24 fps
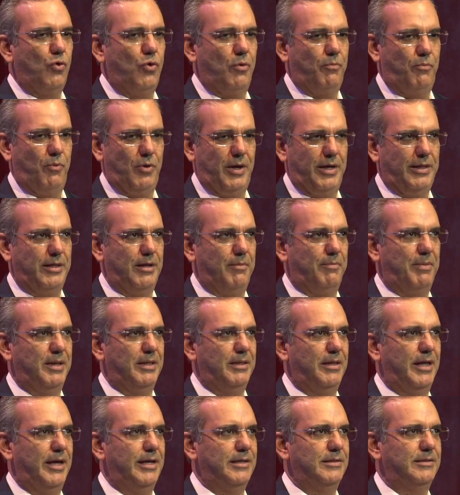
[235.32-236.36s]
por la
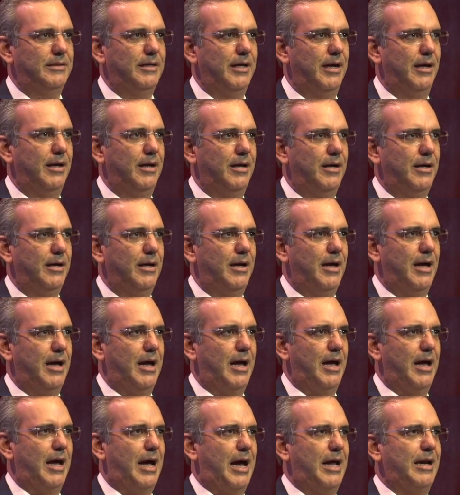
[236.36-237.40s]
independencia
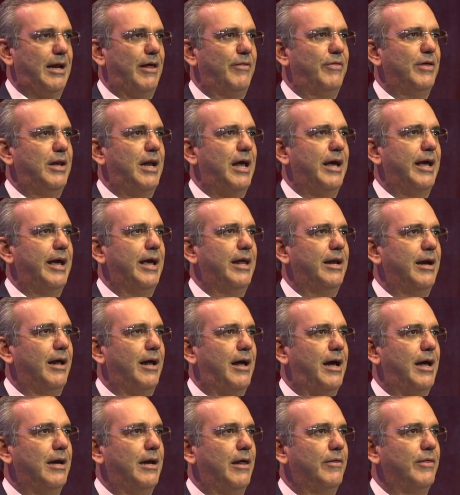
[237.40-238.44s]
a las de la guerra,
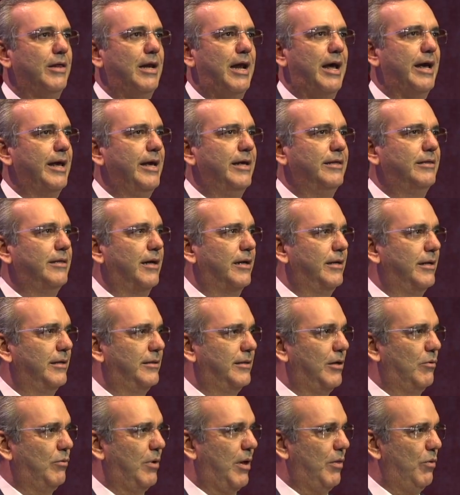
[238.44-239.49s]
a las de las gestas
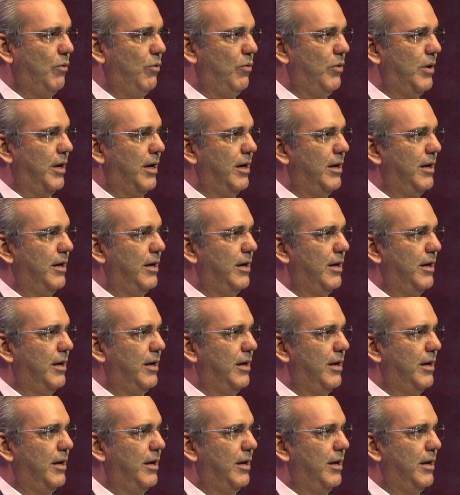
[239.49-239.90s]
restauradora,